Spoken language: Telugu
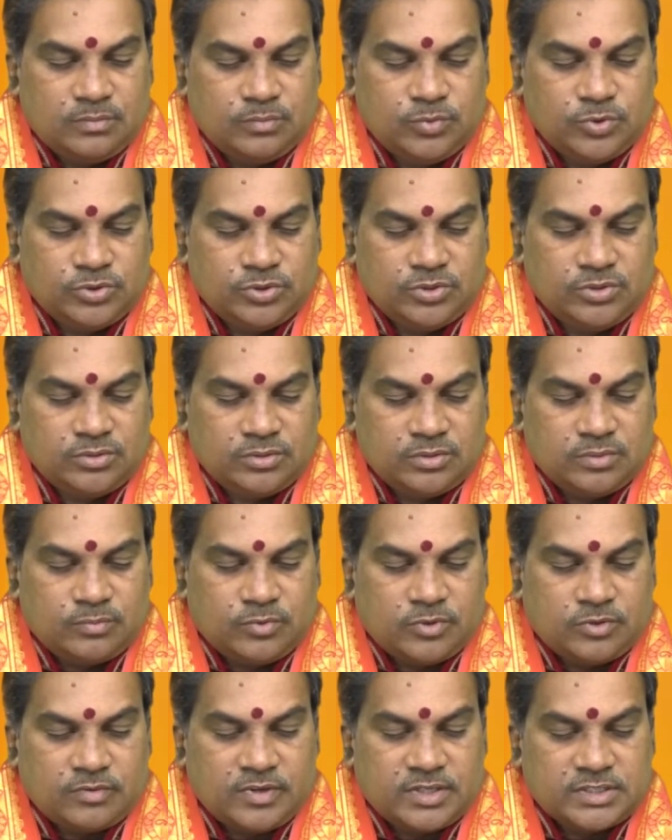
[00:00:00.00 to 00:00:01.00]
బుధుడు
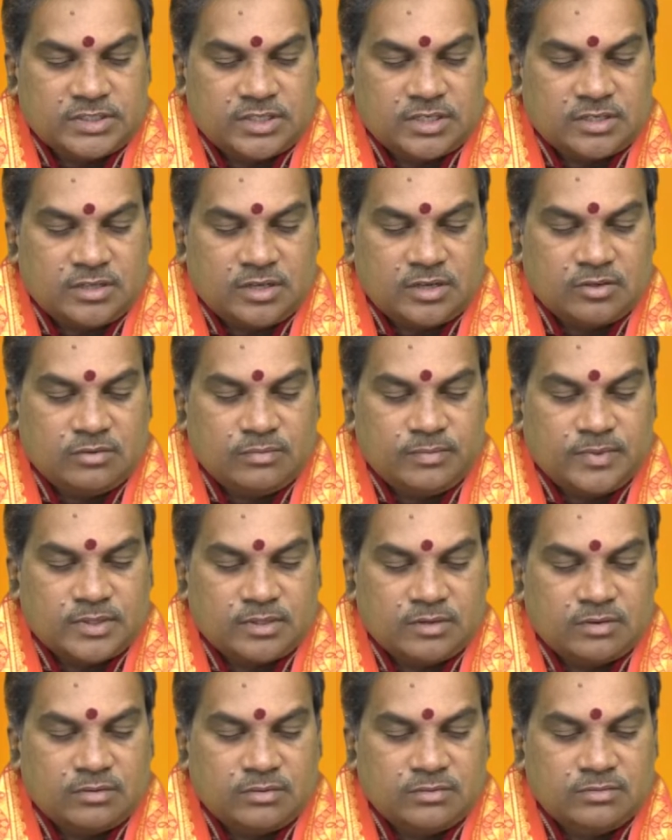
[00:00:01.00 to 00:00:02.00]
పూర్వాషాఢ నాలుగో
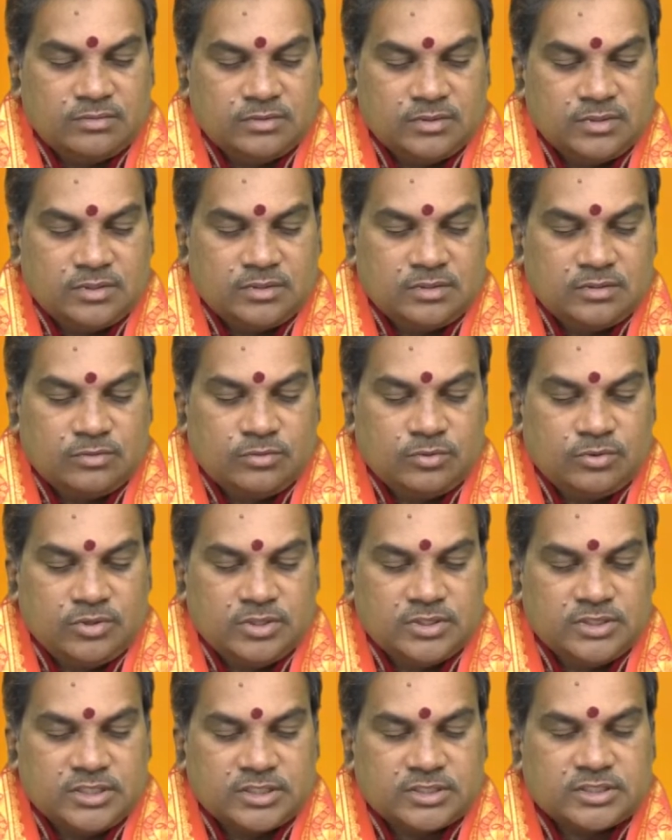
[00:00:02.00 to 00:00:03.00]
పాదంలోను గురుడు
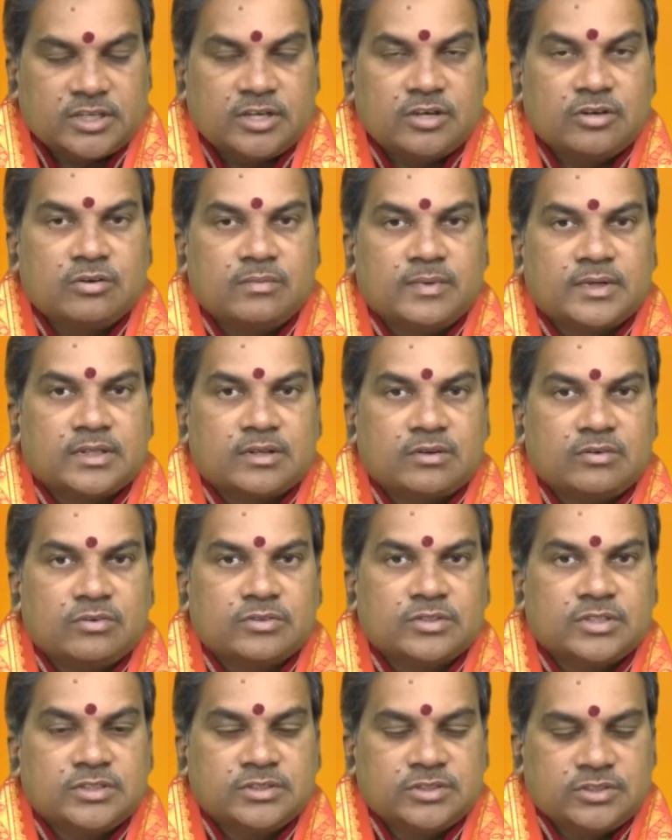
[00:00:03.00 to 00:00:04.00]
జ్యేష్ఠ రెండో పాదంలోను
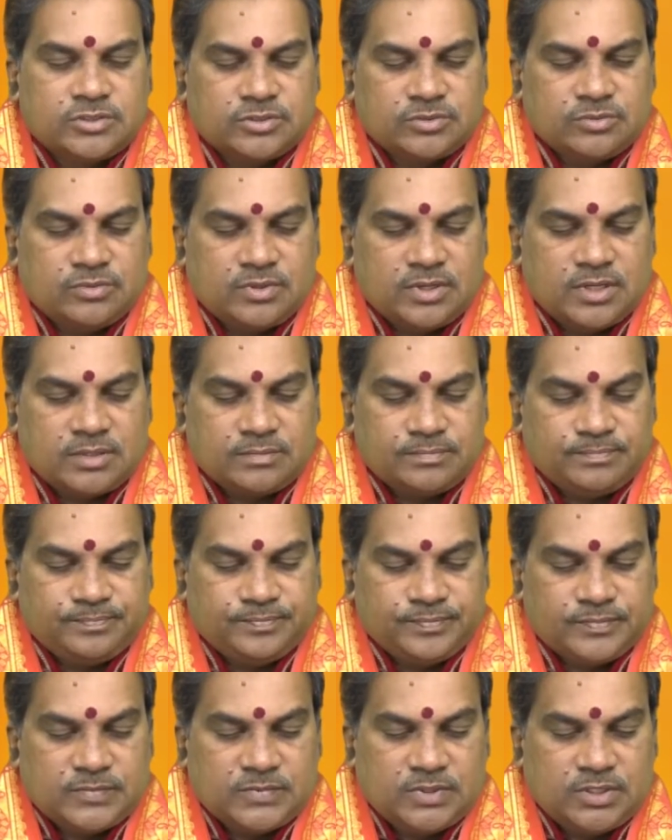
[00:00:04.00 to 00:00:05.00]
సంచరిస్తూ ఉన్నారు
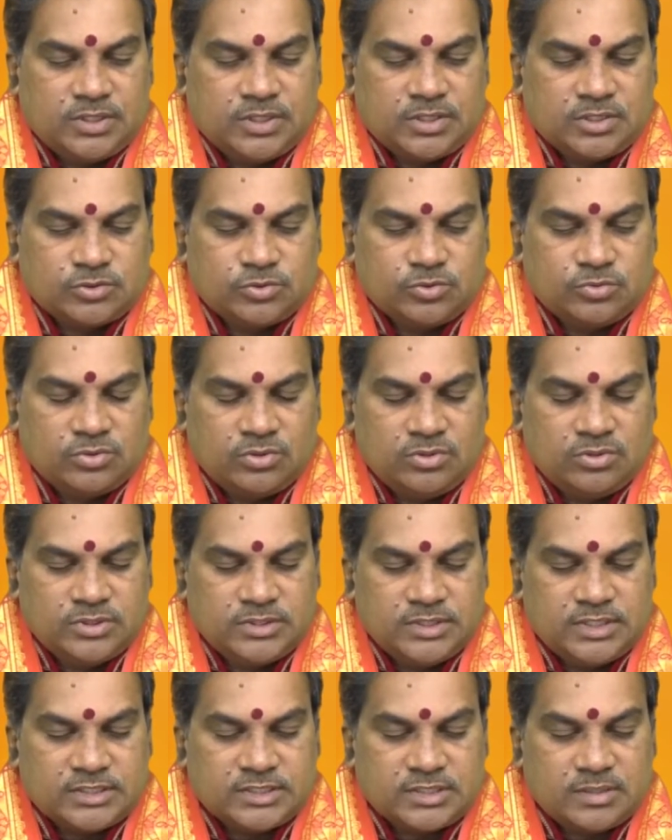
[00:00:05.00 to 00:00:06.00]
ఇక శుక్రుడు
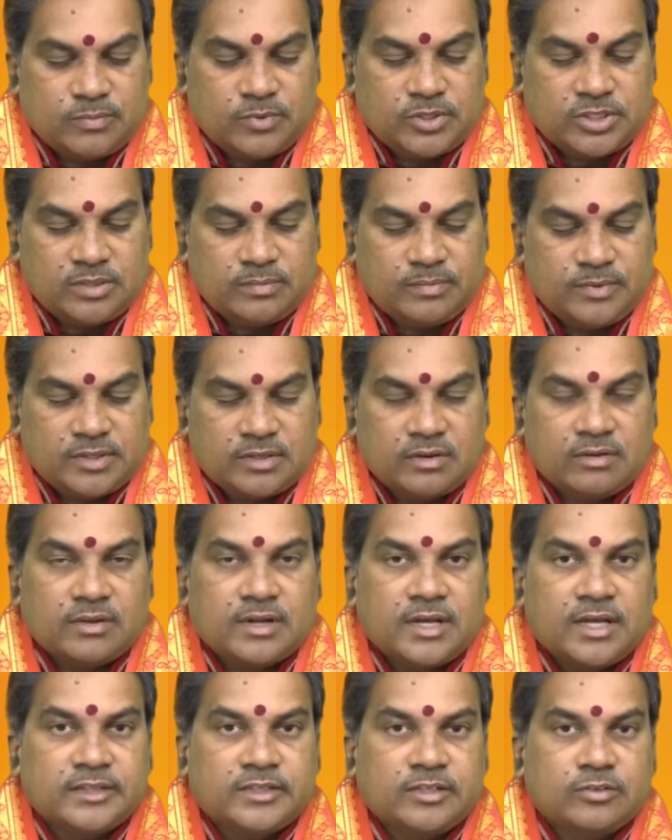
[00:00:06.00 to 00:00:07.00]
జ్యేష్ఠ మొదటి పాదంలో
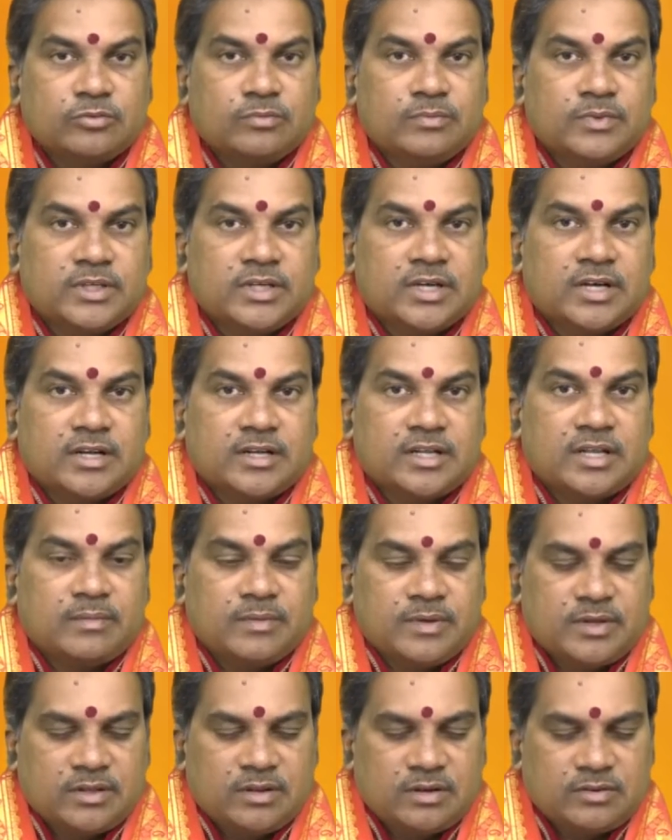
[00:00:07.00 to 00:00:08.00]
రాత్రి తొమ్మిది గంటల
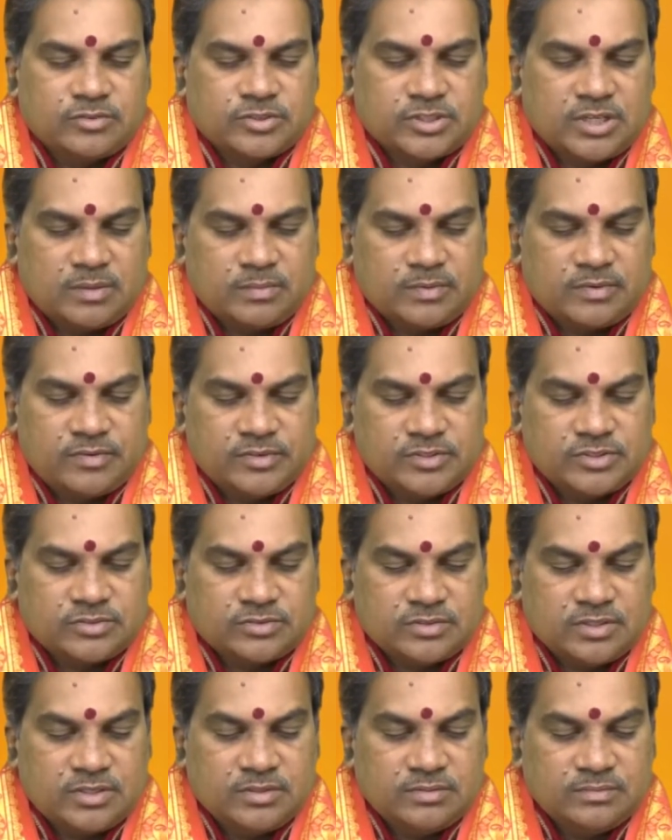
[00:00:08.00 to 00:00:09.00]
నలభై నాలుగు నిమిషాలకు
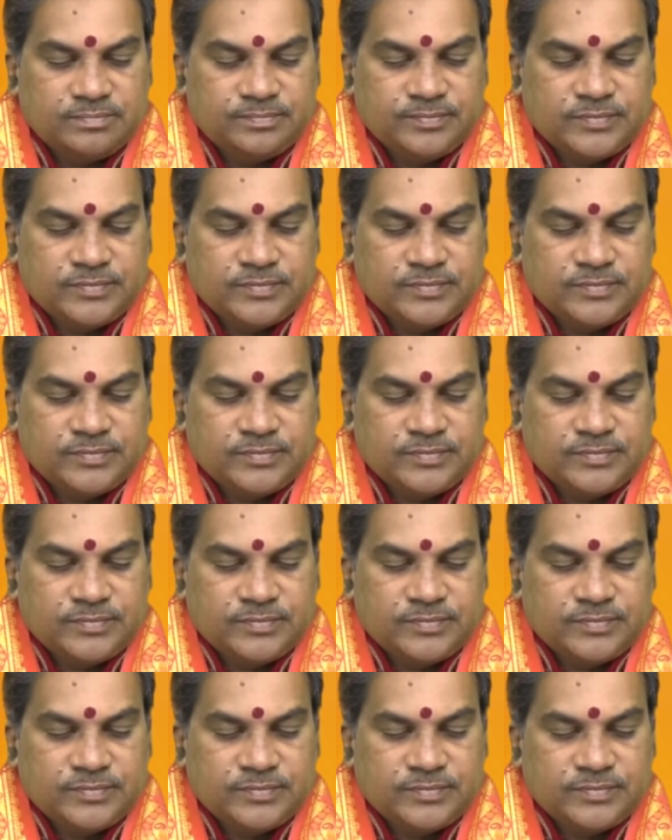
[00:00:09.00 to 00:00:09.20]
ప్రవేశిస్తున్నాడు